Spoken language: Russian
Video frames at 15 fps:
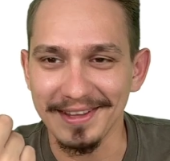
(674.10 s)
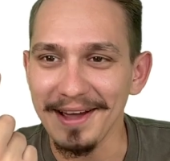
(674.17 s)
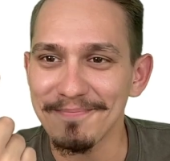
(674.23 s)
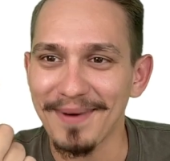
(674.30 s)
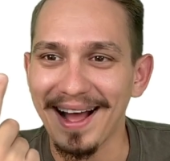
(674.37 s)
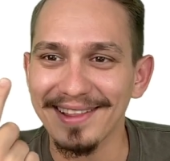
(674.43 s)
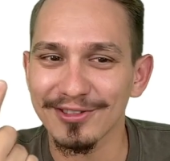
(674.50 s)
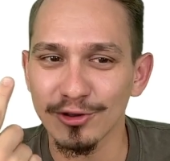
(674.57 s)
да,
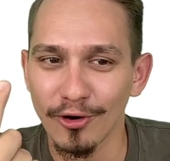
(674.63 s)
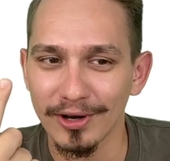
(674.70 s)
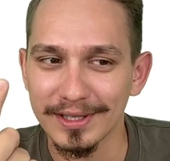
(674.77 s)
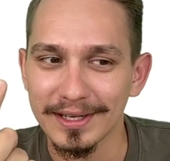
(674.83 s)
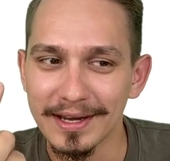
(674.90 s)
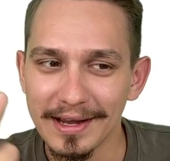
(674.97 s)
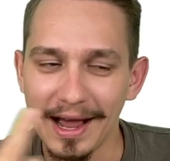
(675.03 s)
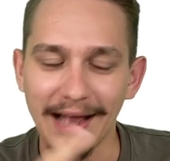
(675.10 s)
по
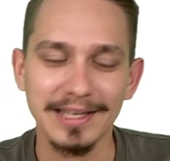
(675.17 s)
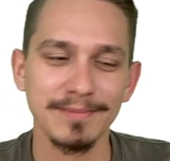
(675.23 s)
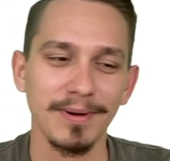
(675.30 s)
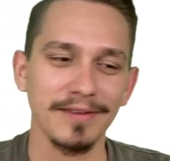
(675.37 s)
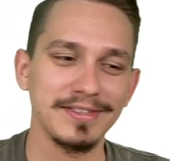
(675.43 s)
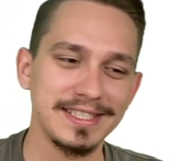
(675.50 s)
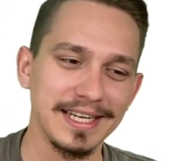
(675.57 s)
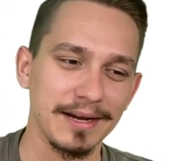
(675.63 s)
одной, а не
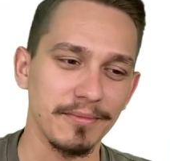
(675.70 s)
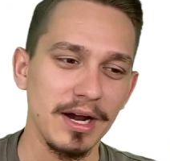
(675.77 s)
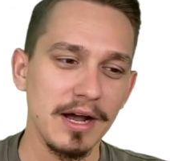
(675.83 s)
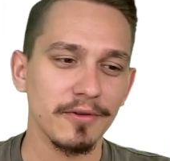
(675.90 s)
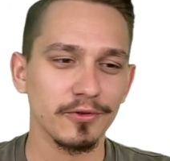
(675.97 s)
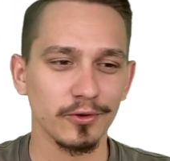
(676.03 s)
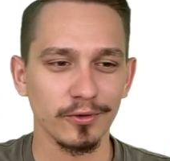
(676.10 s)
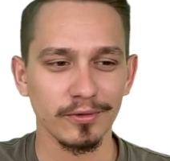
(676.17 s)
по всем.
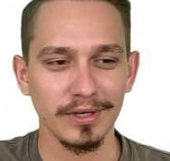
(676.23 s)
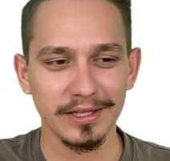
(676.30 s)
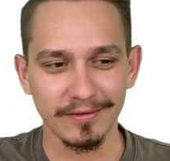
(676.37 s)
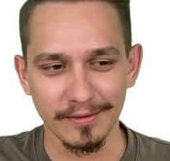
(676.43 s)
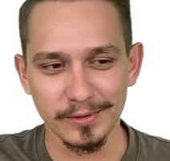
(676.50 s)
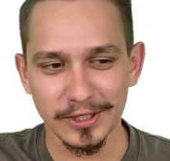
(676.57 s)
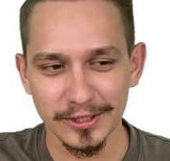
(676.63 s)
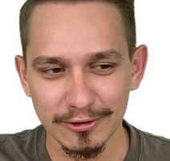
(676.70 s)
Но это
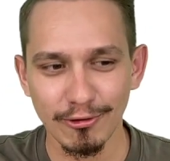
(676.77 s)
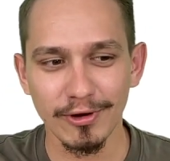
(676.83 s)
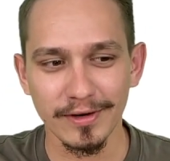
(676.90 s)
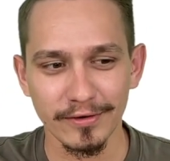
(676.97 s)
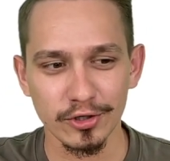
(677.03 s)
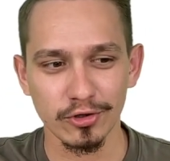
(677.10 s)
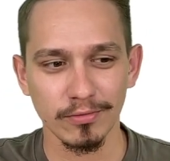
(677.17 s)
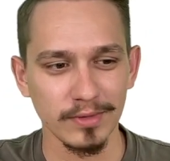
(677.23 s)
вообще
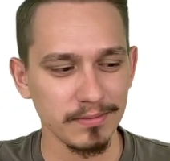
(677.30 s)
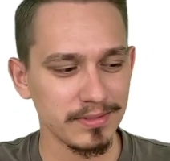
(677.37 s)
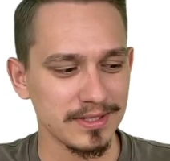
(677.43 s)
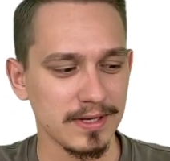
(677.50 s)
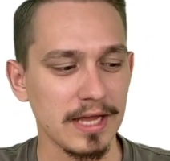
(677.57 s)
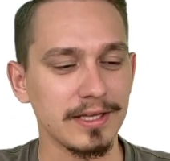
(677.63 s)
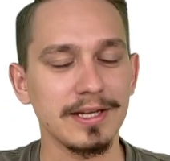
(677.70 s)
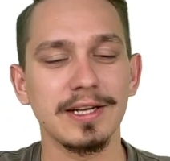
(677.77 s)
здорово, что мы без
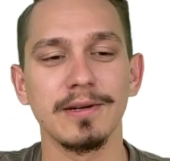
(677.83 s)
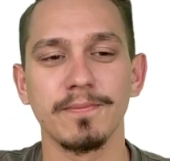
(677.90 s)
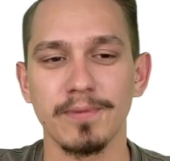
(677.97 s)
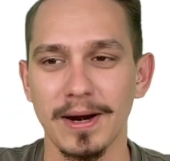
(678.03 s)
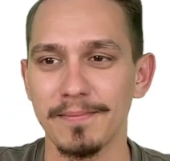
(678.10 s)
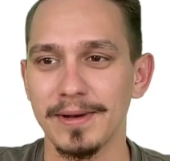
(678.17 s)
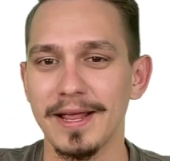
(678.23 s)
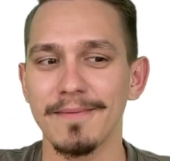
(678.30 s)
каких-либо
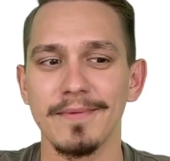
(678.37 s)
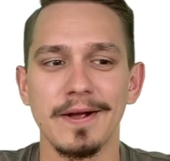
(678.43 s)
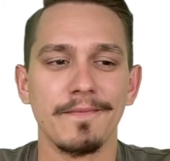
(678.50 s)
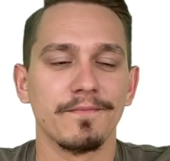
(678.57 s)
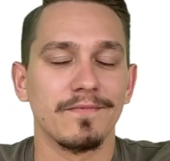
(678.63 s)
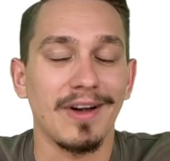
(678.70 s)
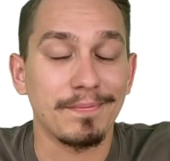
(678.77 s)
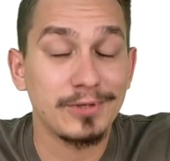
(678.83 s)
проблем,
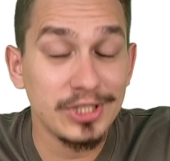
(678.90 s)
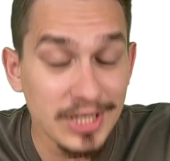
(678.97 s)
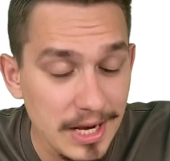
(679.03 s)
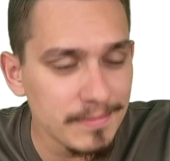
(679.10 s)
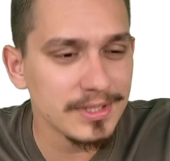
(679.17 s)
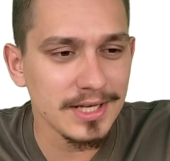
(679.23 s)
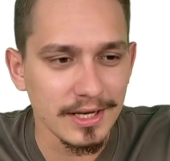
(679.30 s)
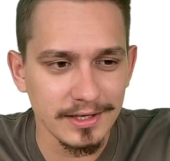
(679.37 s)
вообще
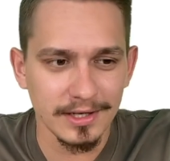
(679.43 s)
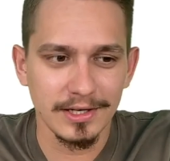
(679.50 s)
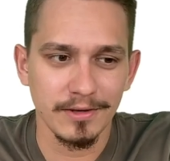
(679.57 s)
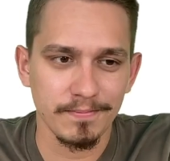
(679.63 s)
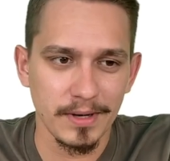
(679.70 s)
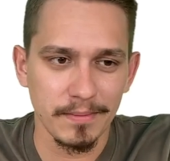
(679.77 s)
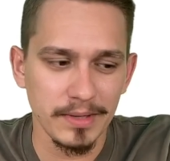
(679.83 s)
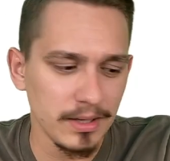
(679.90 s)
без
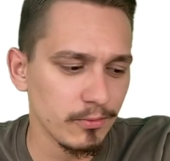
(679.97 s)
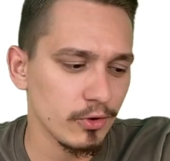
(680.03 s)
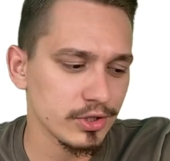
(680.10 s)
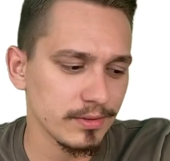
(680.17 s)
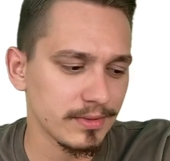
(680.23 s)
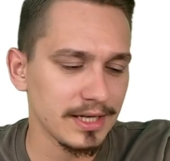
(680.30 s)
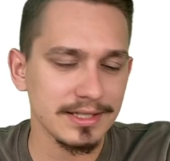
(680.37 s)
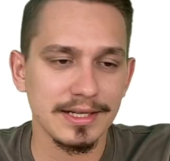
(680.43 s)
каких-либо проблем
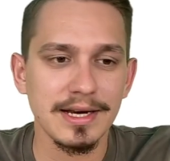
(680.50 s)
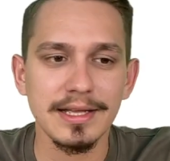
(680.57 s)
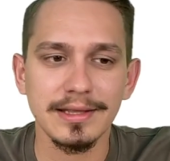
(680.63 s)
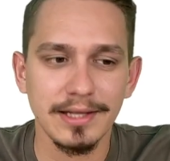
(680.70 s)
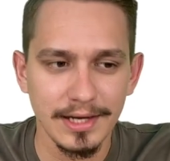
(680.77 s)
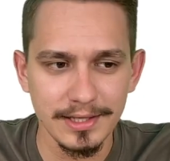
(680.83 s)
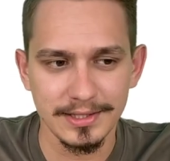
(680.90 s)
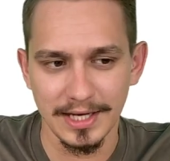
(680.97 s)
можем раскрыть
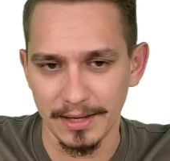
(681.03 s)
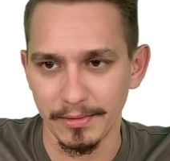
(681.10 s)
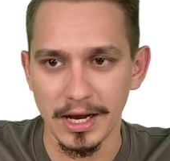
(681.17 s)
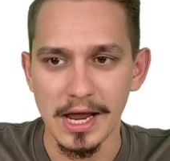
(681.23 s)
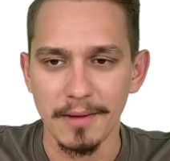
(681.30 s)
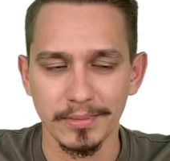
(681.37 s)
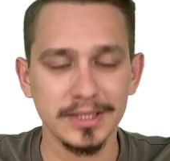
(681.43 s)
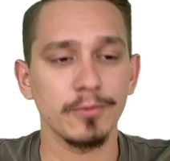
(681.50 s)
три темы,
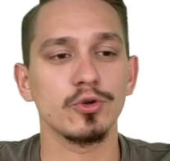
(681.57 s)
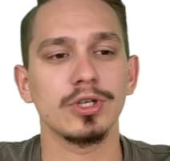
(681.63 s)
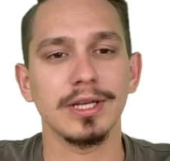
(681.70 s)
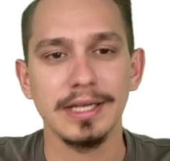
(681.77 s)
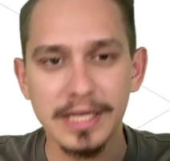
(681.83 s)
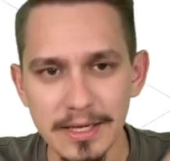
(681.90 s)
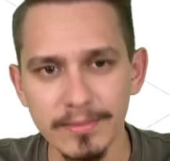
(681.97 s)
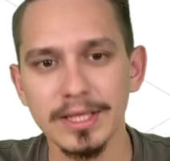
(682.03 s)
потому что
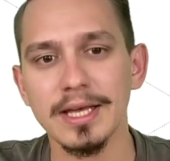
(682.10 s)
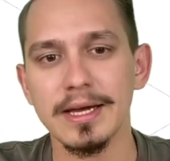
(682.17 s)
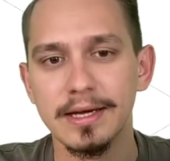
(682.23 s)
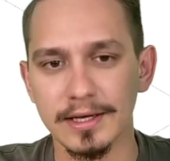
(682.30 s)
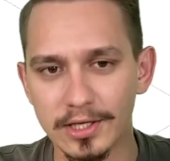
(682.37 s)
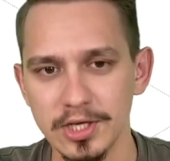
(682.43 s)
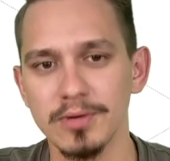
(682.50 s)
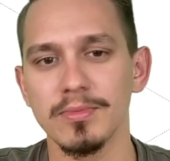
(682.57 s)
именно
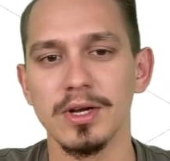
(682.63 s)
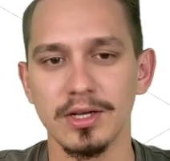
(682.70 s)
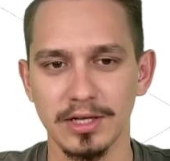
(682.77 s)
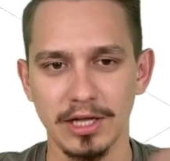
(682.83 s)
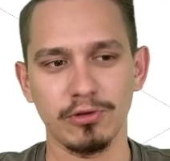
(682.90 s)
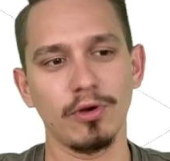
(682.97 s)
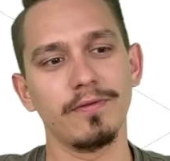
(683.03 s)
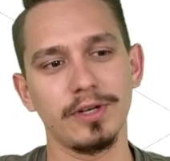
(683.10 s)
к ним
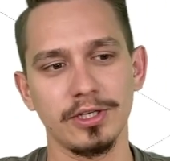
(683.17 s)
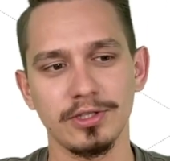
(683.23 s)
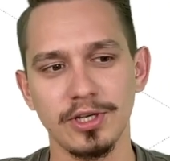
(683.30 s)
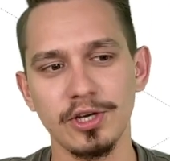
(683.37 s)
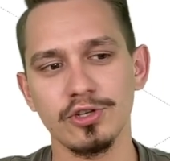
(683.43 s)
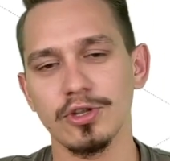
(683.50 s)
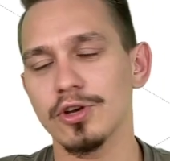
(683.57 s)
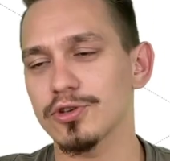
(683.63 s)
готовились.
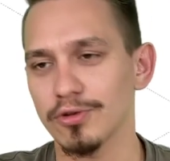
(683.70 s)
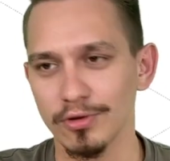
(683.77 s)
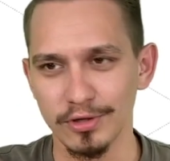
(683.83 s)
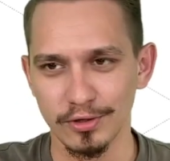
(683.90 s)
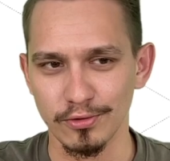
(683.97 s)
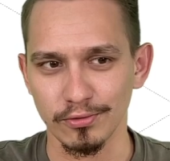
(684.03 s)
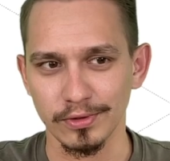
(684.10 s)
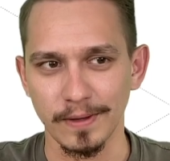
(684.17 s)
Я считаю, что это
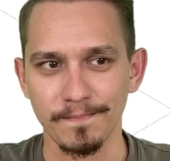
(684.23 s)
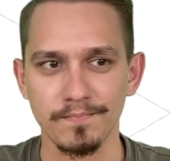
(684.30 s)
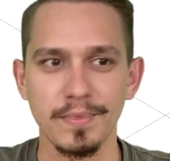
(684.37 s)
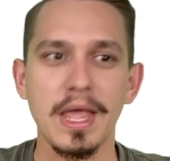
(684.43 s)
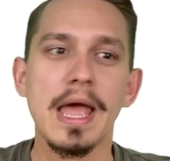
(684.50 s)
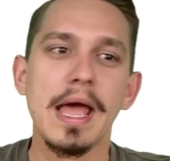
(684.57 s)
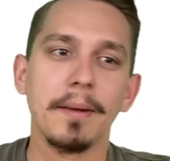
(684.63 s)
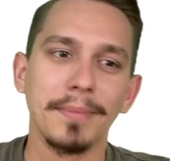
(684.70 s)
круто.
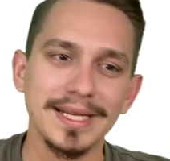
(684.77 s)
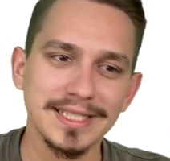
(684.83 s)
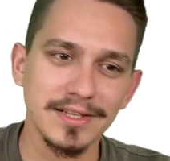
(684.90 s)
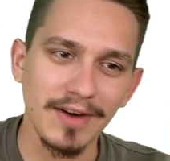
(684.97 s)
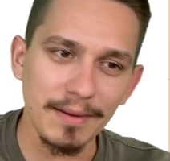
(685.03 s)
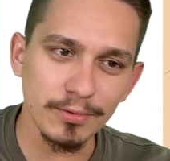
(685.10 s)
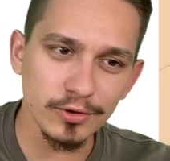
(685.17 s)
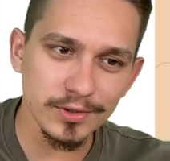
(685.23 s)

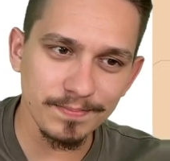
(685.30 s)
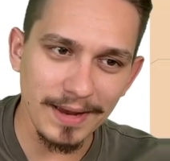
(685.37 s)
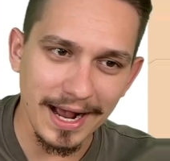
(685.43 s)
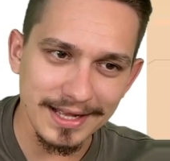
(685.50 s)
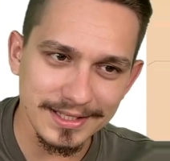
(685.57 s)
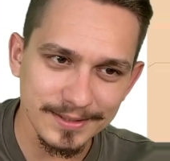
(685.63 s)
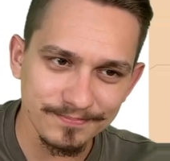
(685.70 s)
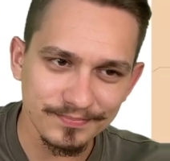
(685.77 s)
Москва плюс
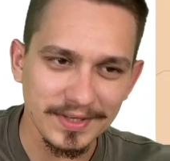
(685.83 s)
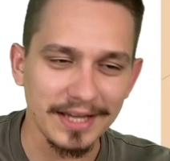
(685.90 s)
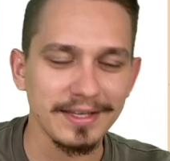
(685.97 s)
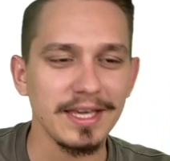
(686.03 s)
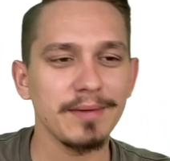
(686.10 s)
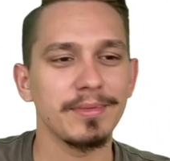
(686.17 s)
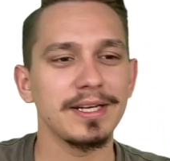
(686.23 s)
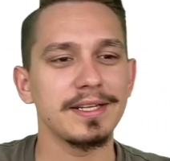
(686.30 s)
5.
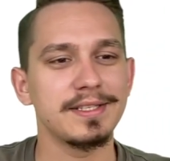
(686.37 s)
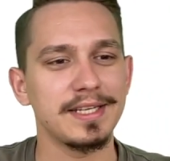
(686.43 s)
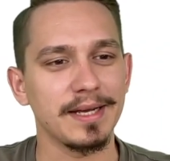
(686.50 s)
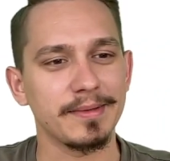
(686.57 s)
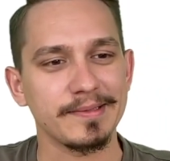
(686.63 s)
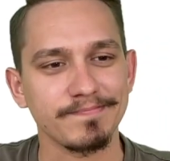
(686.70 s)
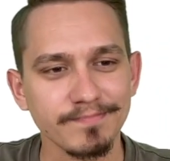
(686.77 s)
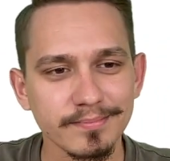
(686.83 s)
Какие были
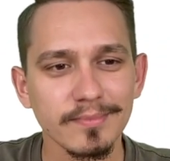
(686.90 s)
темы?